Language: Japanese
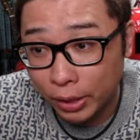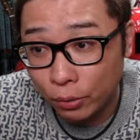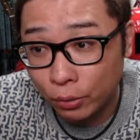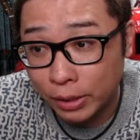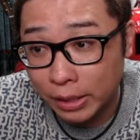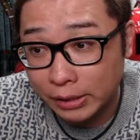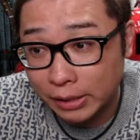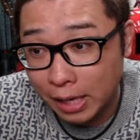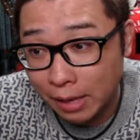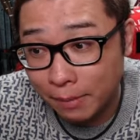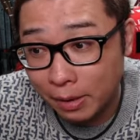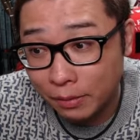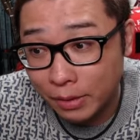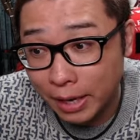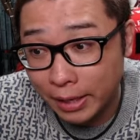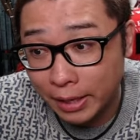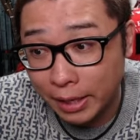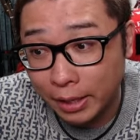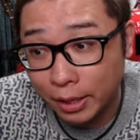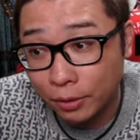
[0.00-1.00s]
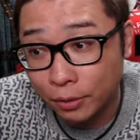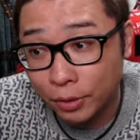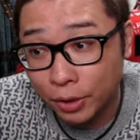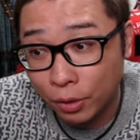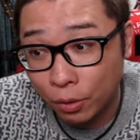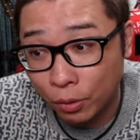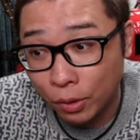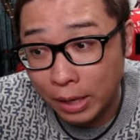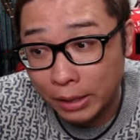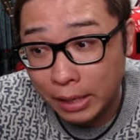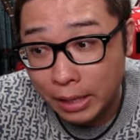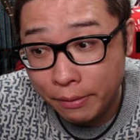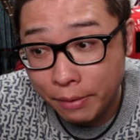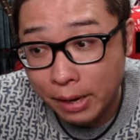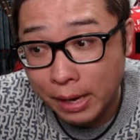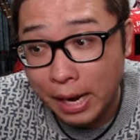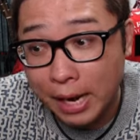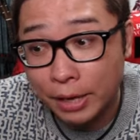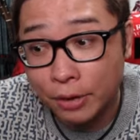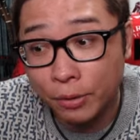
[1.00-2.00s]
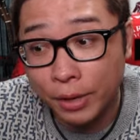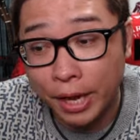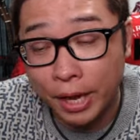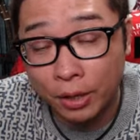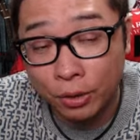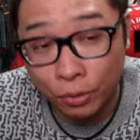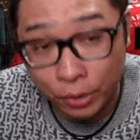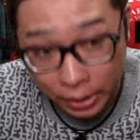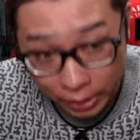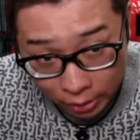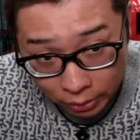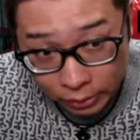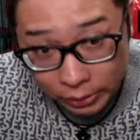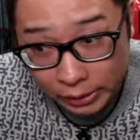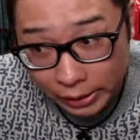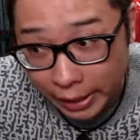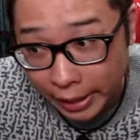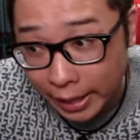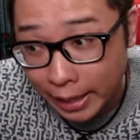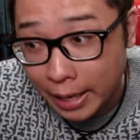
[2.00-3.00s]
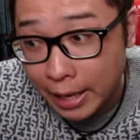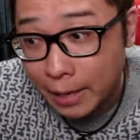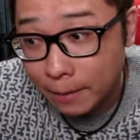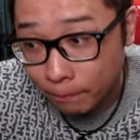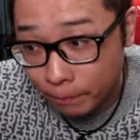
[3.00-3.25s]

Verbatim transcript: 同じ幅ぐらいになってくるんで、この辺りは買いを検討できるし、